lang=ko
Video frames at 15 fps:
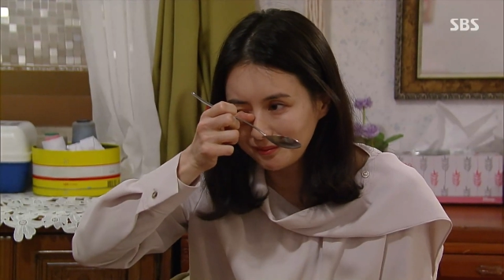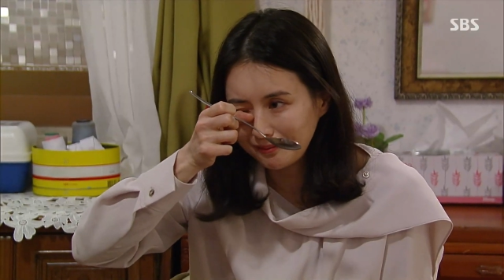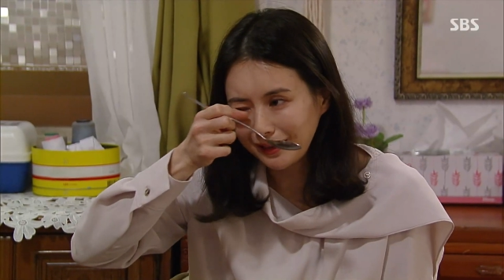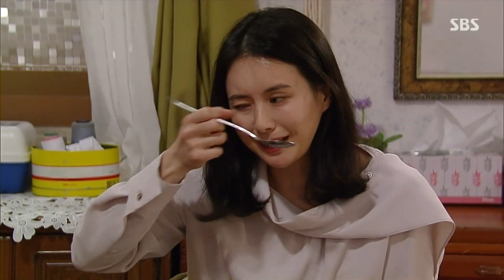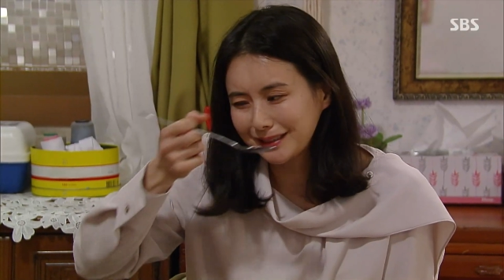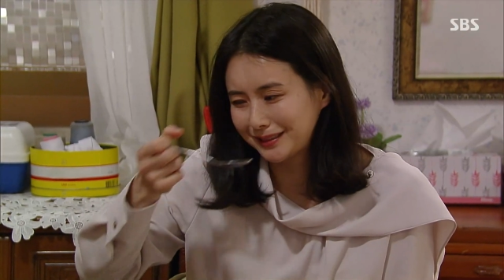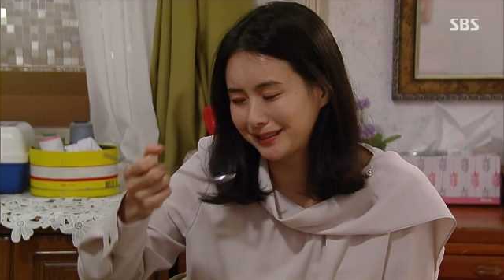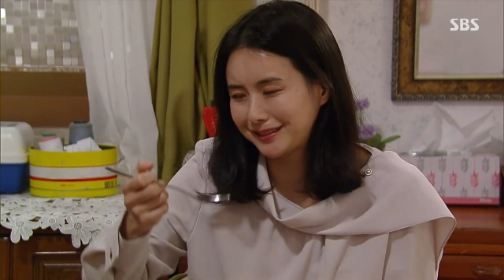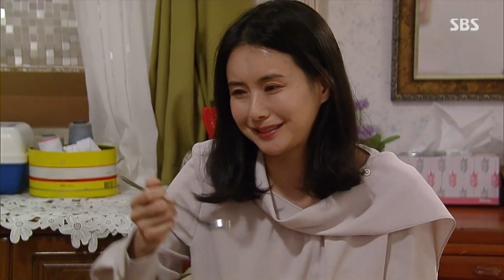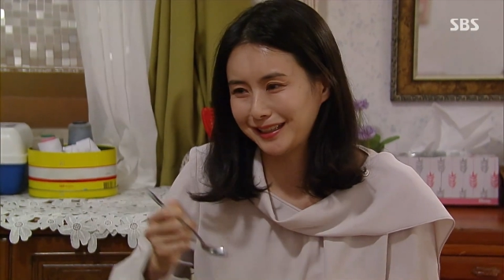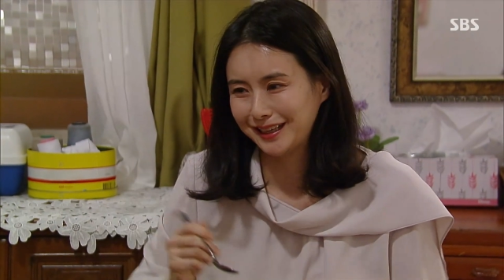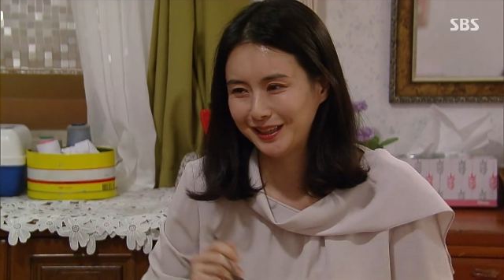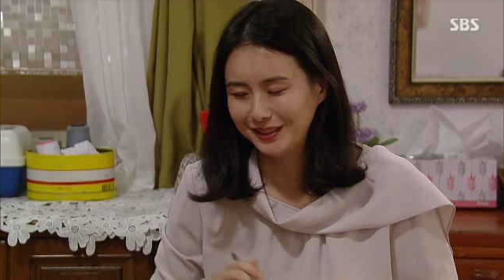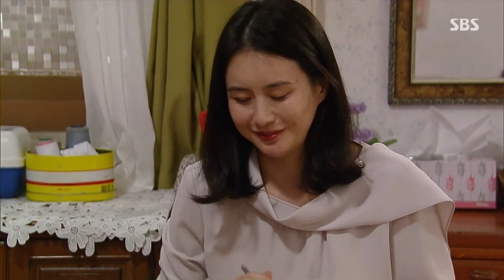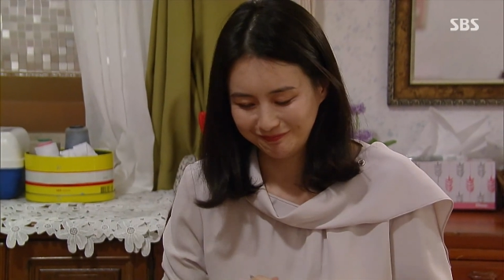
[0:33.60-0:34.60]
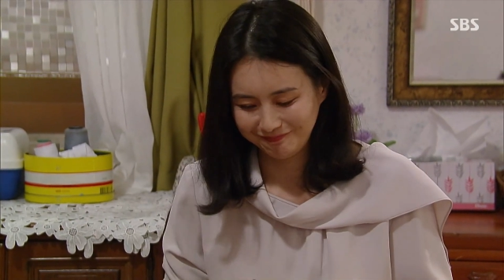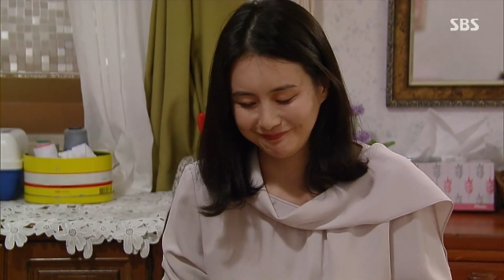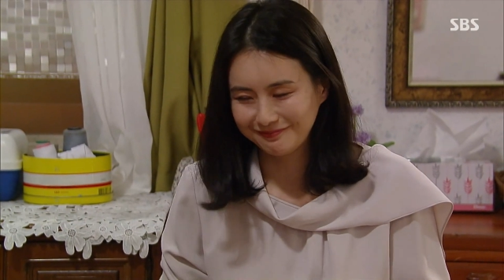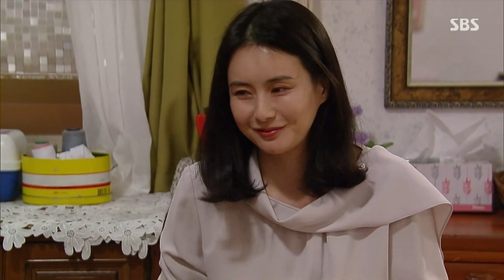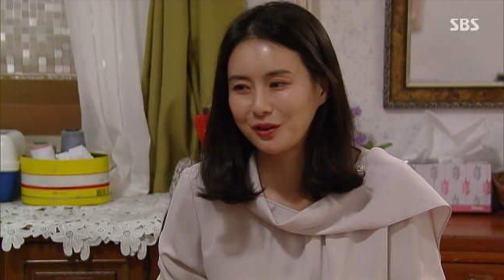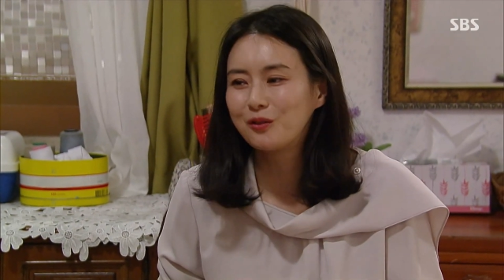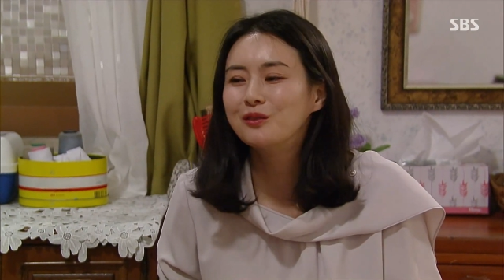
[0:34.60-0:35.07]
맛있다.
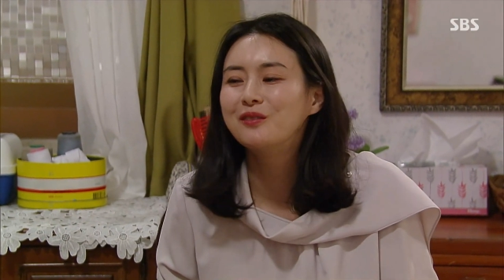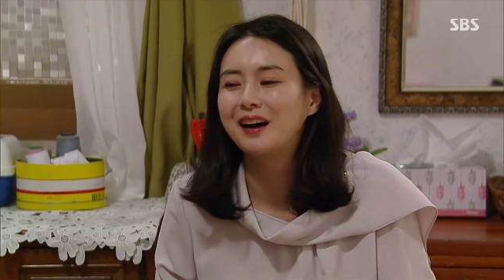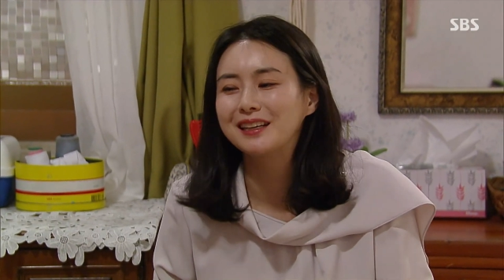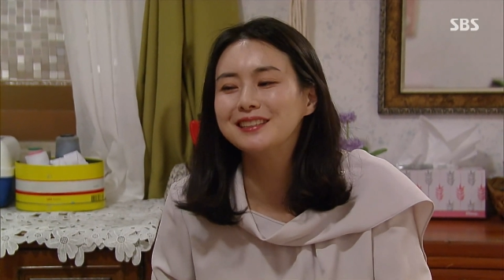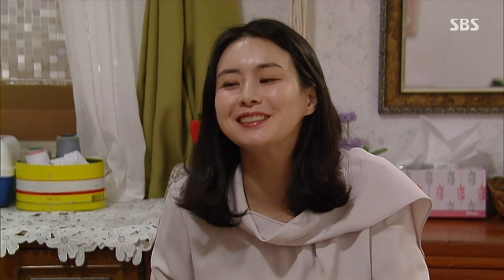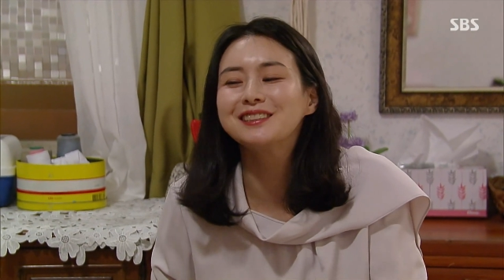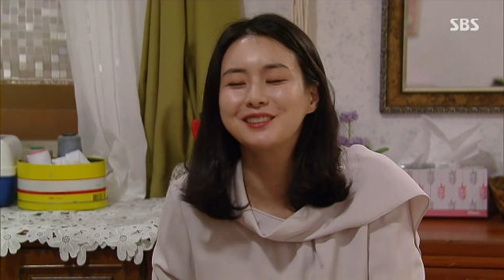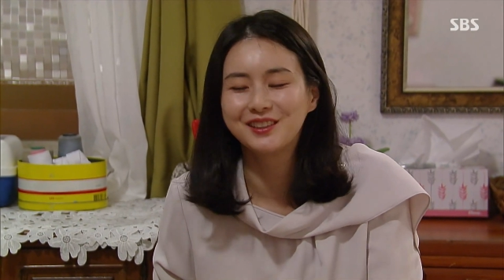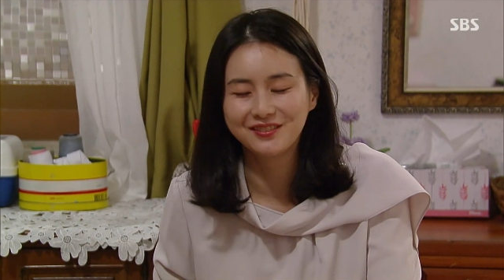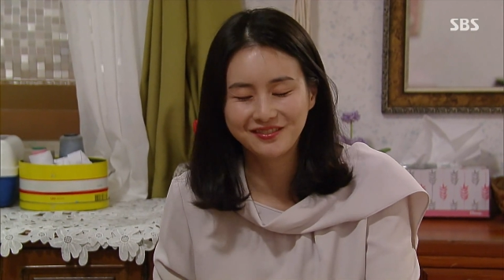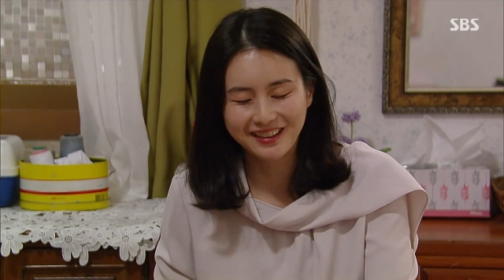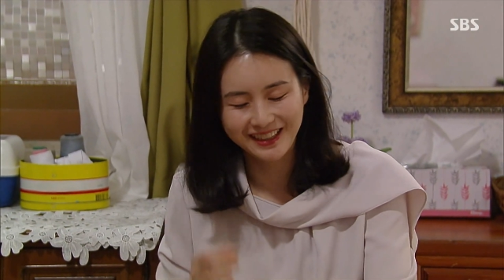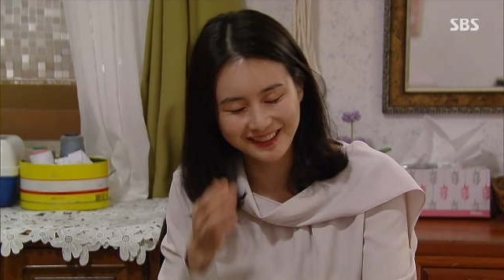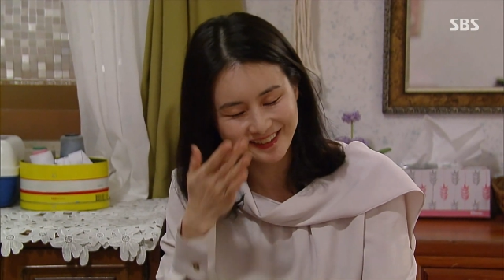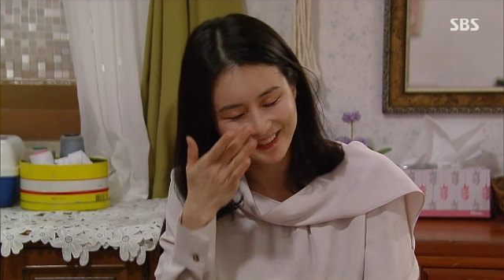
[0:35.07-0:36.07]
너무 아. 맛있어, 엄마.